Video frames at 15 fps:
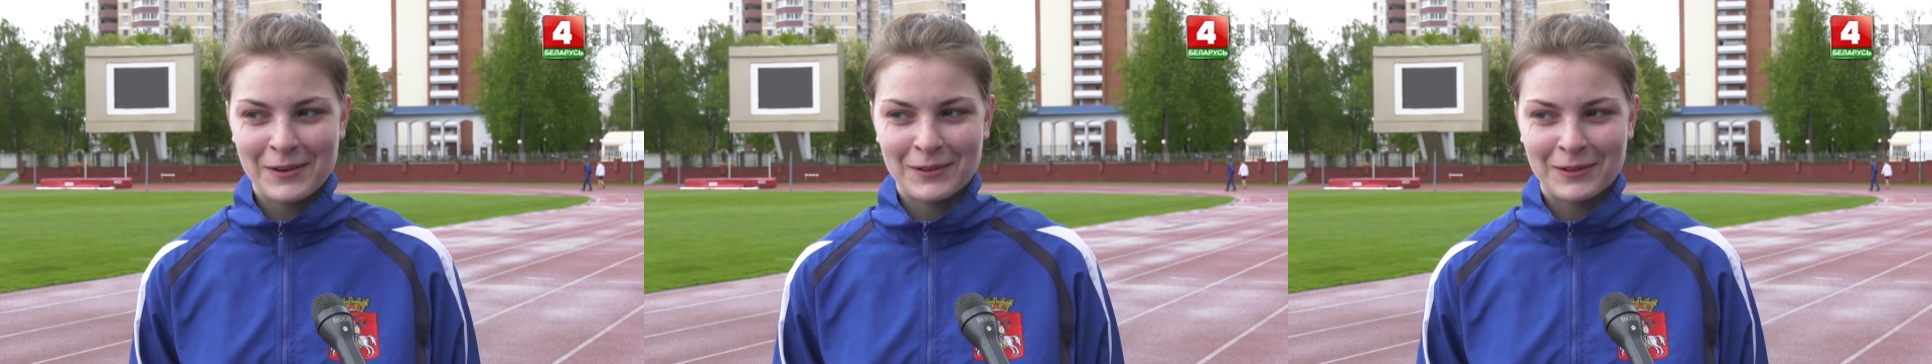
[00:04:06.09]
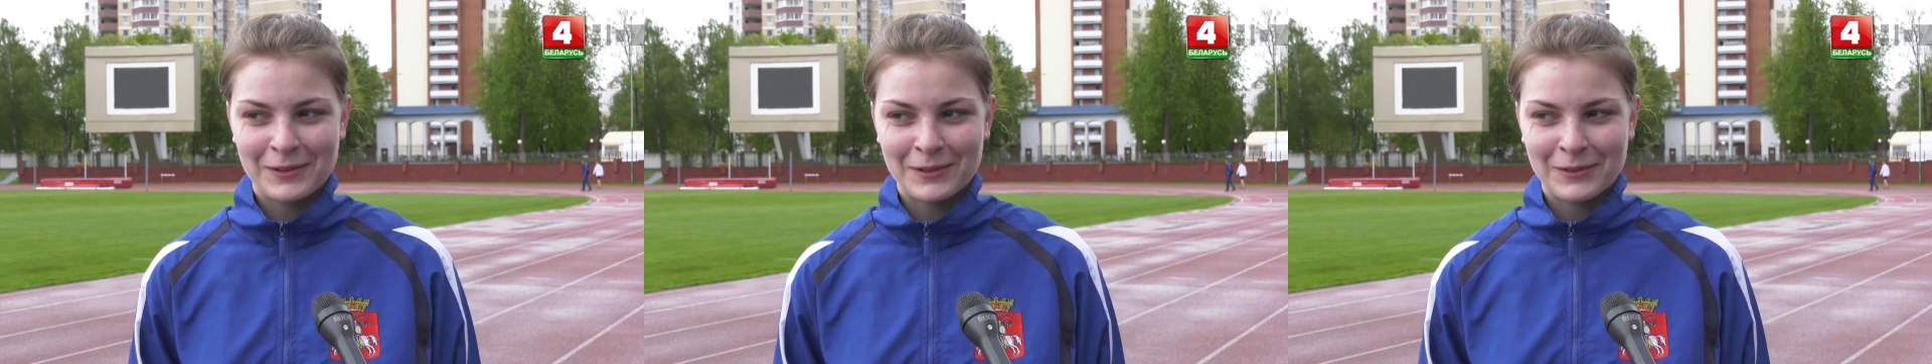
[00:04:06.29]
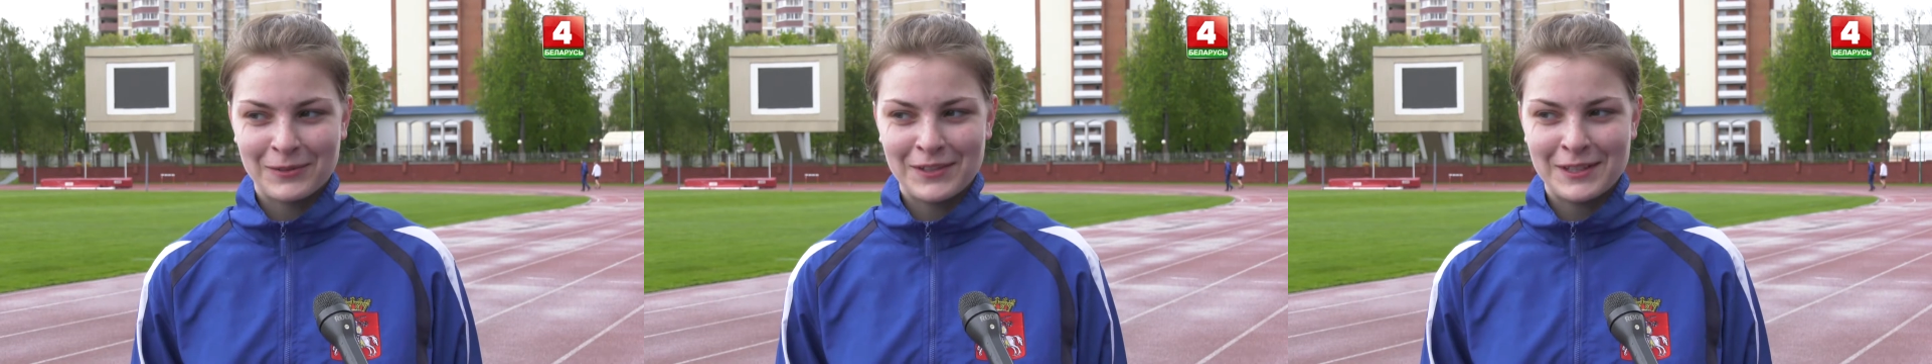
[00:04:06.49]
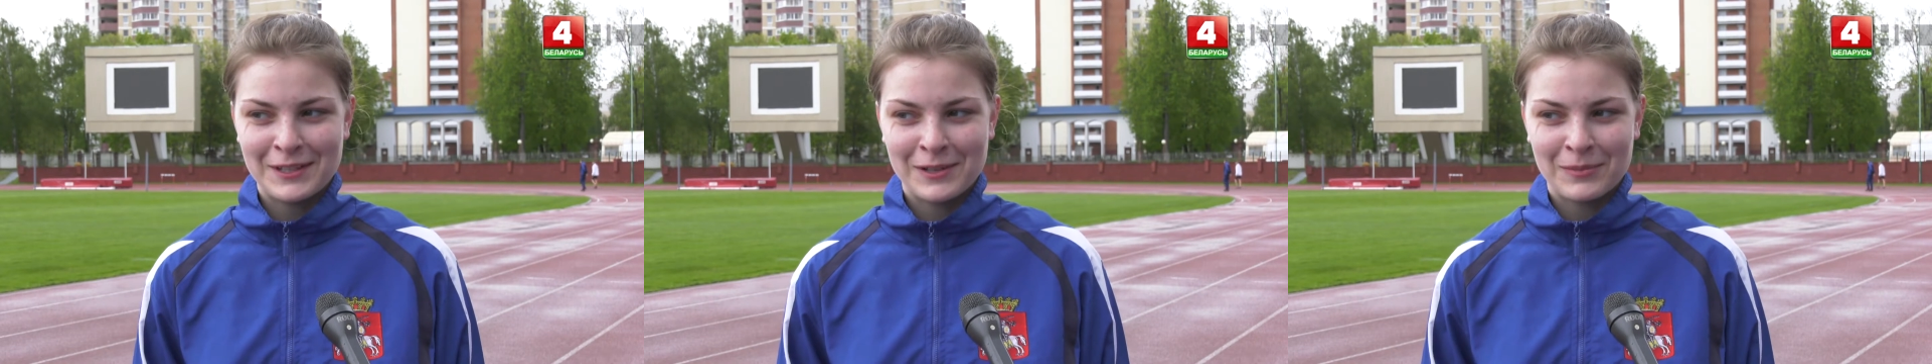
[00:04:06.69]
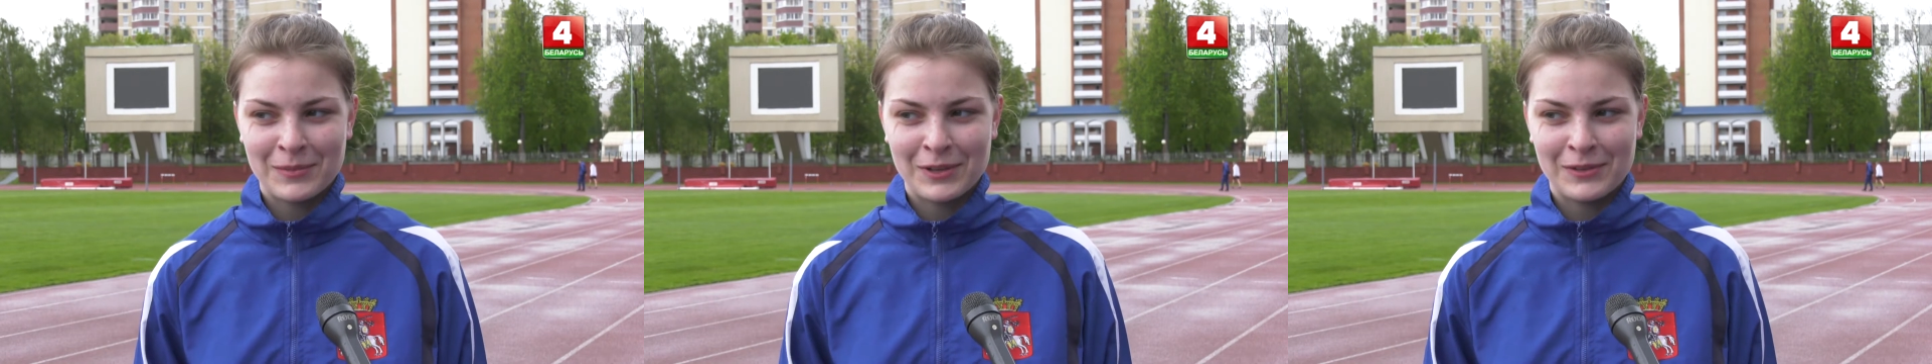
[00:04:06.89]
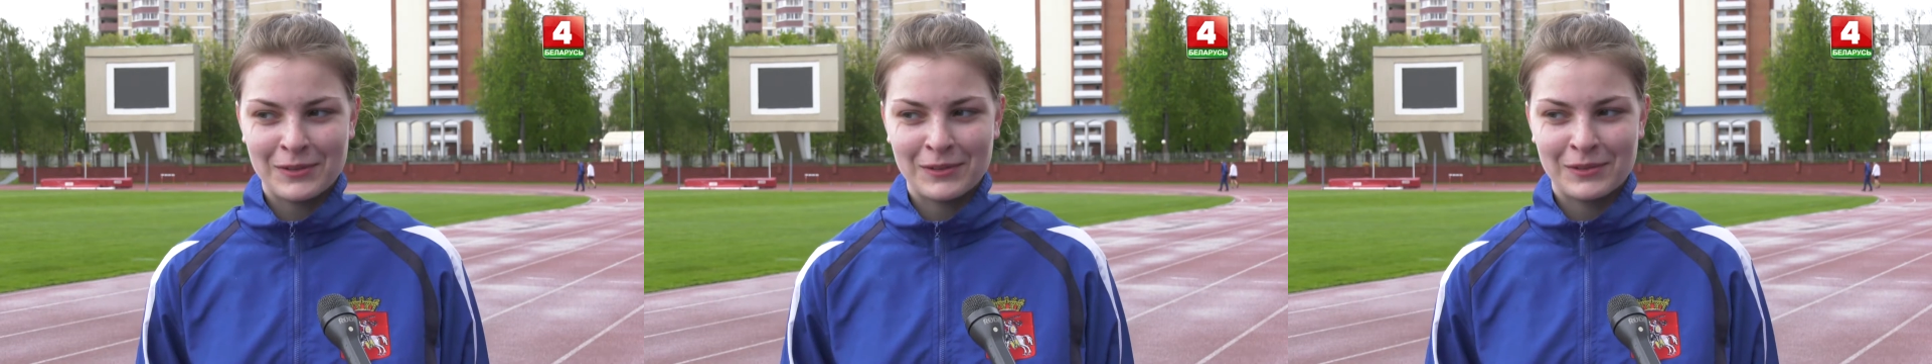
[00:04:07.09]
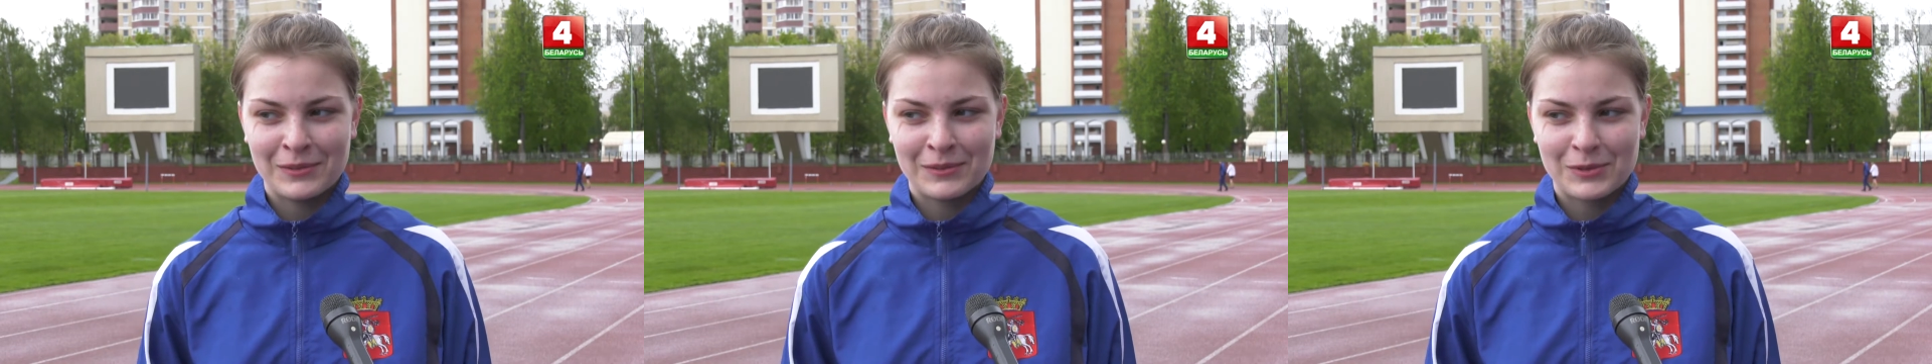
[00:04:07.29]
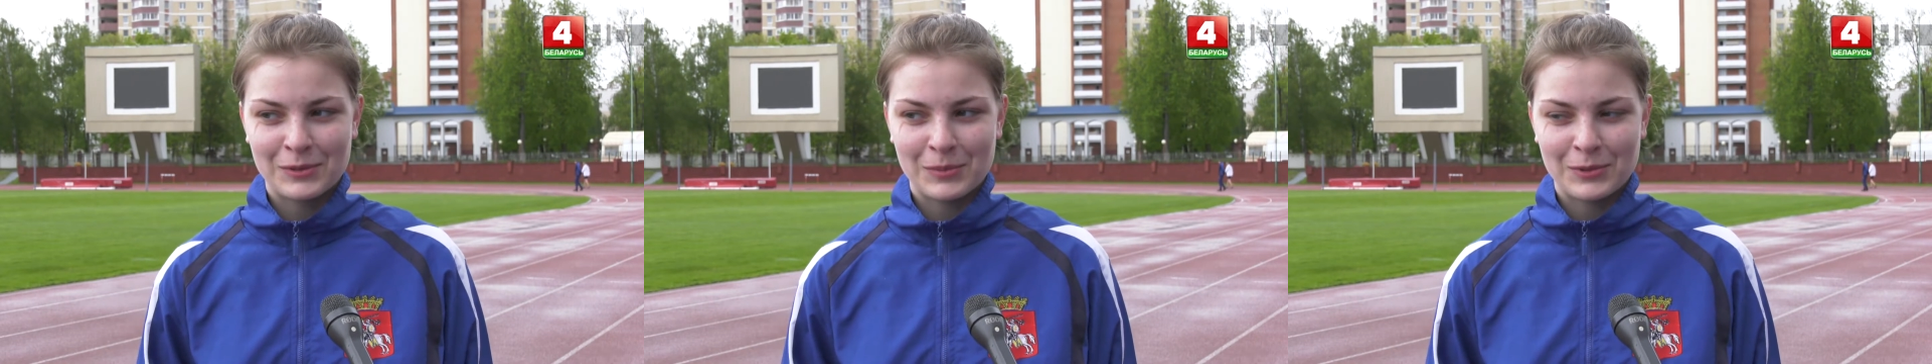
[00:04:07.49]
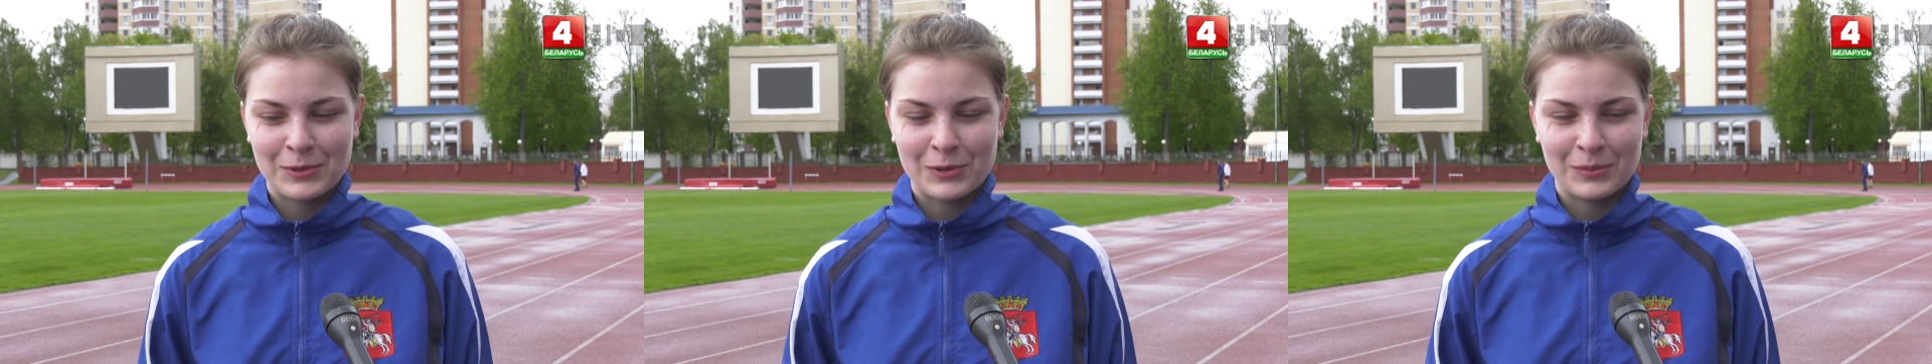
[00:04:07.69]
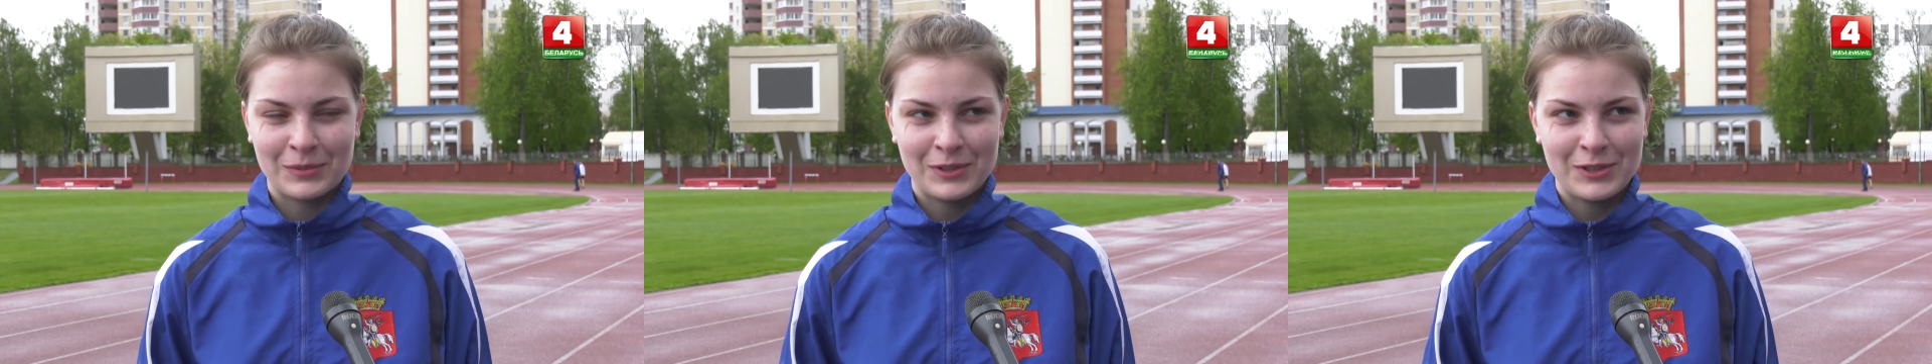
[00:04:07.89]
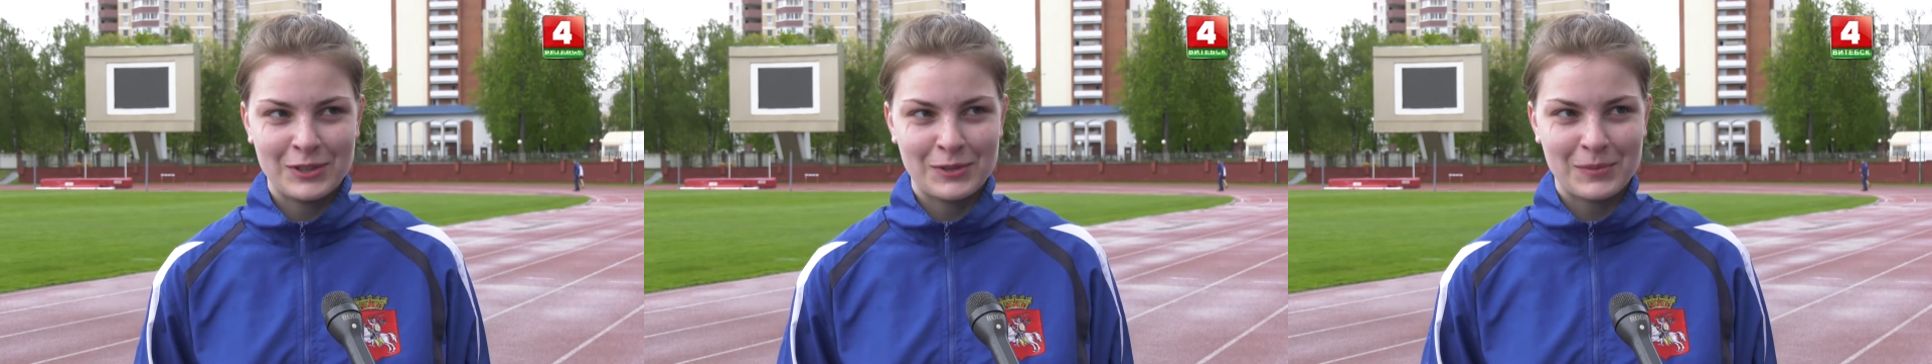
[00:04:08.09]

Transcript: э, увидели мои способности